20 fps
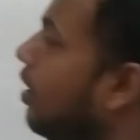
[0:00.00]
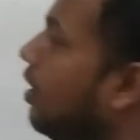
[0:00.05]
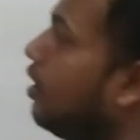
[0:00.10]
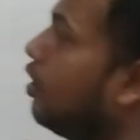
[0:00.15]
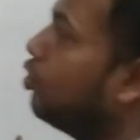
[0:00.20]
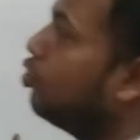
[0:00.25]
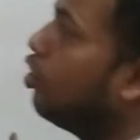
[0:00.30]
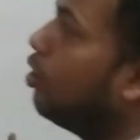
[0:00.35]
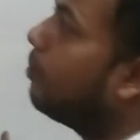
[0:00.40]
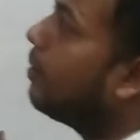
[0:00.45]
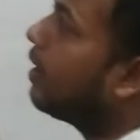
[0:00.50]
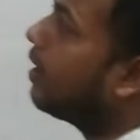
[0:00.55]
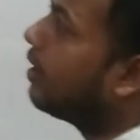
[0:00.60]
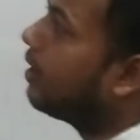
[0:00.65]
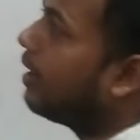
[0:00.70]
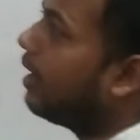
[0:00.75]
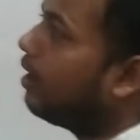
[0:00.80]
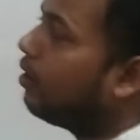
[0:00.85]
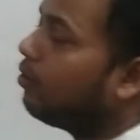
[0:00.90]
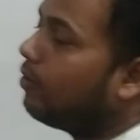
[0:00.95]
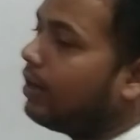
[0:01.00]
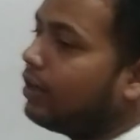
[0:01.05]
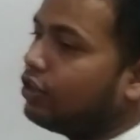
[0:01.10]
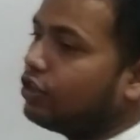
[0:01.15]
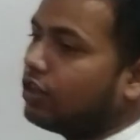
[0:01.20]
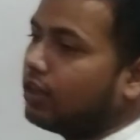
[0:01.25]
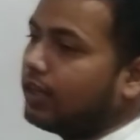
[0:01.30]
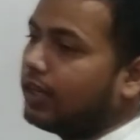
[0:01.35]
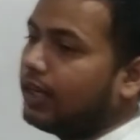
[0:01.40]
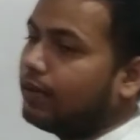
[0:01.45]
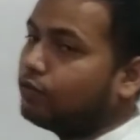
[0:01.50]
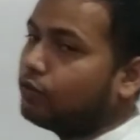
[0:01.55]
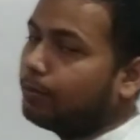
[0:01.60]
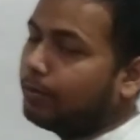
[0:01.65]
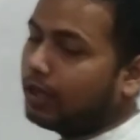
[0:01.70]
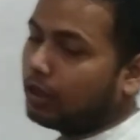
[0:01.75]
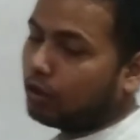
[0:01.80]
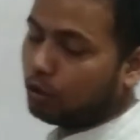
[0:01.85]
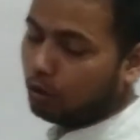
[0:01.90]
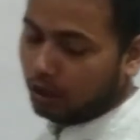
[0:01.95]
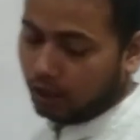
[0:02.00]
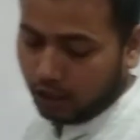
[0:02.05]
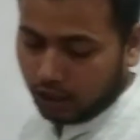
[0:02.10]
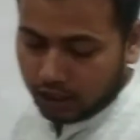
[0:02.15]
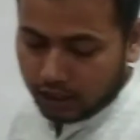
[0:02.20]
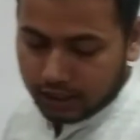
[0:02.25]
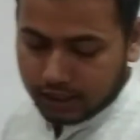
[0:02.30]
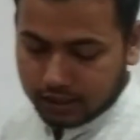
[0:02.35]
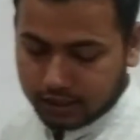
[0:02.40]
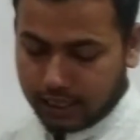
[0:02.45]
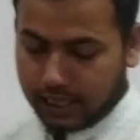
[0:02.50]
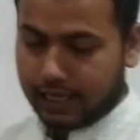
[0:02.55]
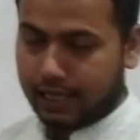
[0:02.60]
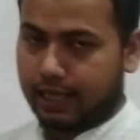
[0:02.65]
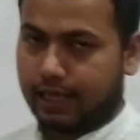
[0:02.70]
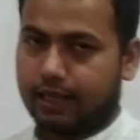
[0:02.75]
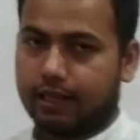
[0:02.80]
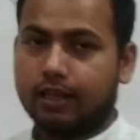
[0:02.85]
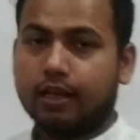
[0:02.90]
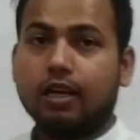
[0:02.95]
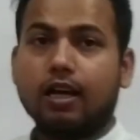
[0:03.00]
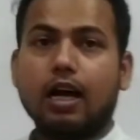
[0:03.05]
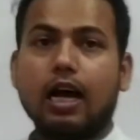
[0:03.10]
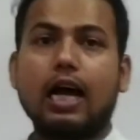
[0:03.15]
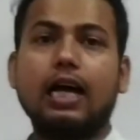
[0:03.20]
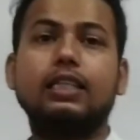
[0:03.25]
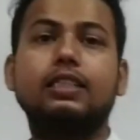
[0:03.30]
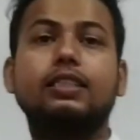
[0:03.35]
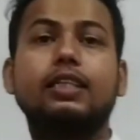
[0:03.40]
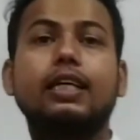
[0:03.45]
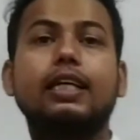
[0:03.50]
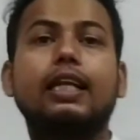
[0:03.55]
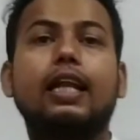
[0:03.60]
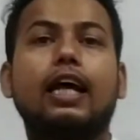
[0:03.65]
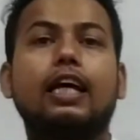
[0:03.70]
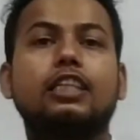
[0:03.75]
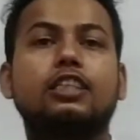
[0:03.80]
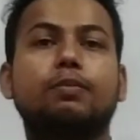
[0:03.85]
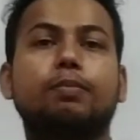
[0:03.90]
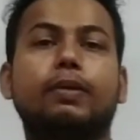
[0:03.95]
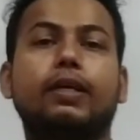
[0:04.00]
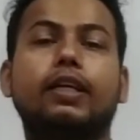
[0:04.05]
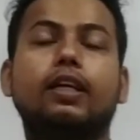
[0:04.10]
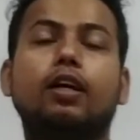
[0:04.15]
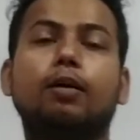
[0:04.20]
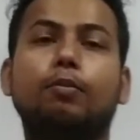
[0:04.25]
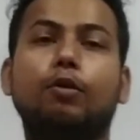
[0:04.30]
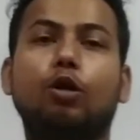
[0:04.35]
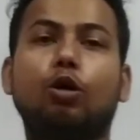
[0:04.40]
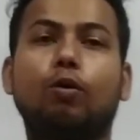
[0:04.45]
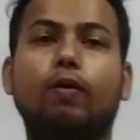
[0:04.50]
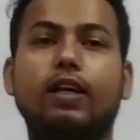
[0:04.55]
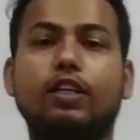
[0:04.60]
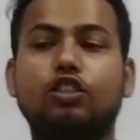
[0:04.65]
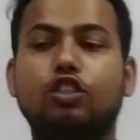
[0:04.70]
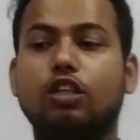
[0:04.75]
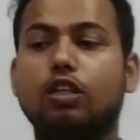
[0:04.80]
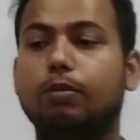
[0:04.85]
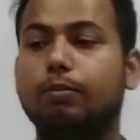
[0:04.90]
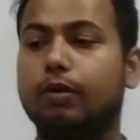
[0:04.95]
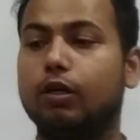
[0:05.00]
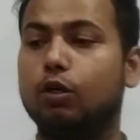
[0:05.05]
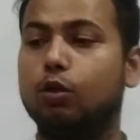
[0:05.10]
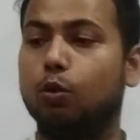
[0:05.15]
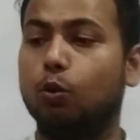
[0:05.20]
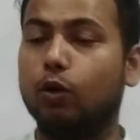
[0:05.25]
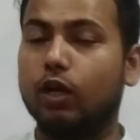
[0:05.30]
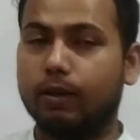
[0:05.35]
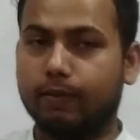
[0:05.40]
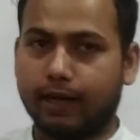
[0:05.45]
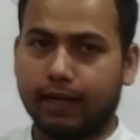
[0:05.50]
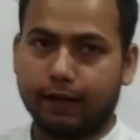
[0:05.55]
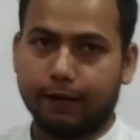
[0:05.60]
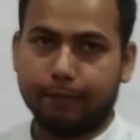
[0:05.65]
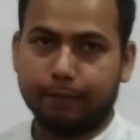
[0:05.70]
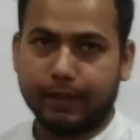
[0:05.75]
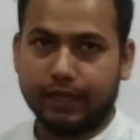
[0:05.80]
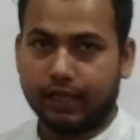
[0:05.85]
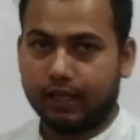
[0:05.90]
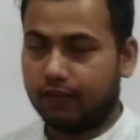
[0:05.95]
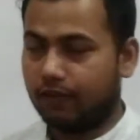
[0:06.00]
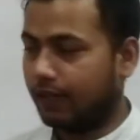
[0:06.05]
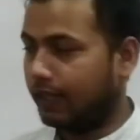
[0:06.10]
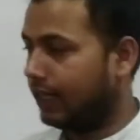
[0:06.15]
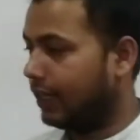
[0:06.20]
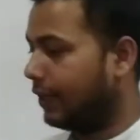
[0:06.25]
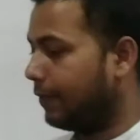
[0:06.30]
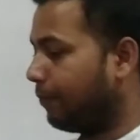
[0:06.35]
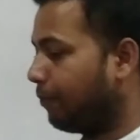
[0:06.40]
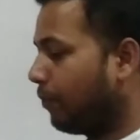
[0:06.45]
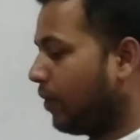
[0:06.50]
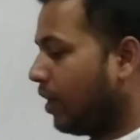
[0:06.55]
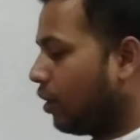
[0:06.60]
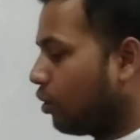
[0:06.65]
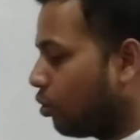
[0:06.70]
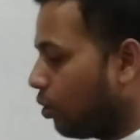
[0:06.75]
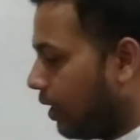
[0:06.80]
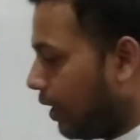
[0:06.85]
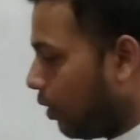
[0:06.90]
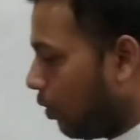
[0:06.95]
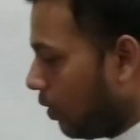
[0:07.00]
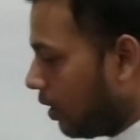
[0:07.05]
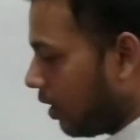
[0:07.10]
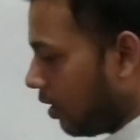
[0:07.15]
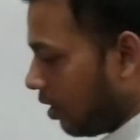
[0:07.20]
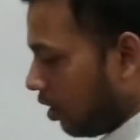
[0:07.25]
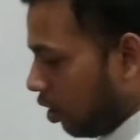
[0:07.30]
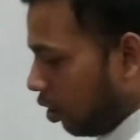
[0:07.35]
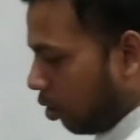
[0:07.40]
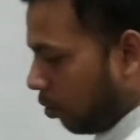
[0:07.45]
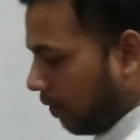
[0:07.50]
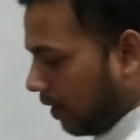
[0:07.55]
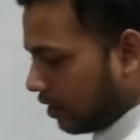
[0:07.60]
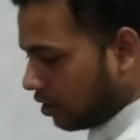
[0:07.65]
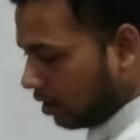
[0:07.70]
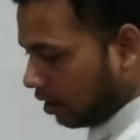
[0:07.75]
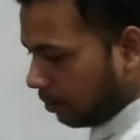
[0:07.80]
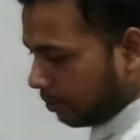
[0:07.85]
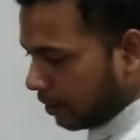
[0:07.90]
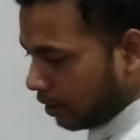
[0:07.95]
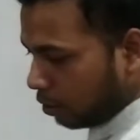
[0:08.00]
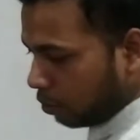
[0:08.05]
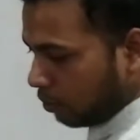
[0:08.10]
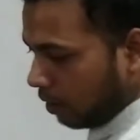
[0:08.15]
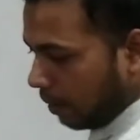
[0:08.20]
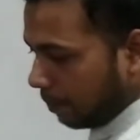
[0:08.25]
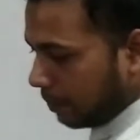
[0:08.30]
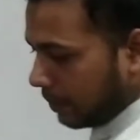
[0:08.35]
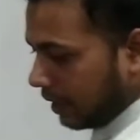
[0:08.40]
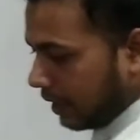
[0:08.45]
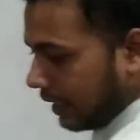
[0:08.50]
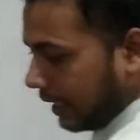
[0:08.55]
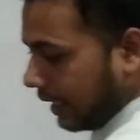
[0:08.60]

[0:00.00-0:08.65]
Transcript: था कि जो हमारा कैलकुलेशन है वो बिल्कुल सही है आज की क्लास में हम लोग क्वेश्चन नंबर टू के बारे में पढ़ने वाले हैं तो देखो ना क्वेश्चन नंबर टू आपका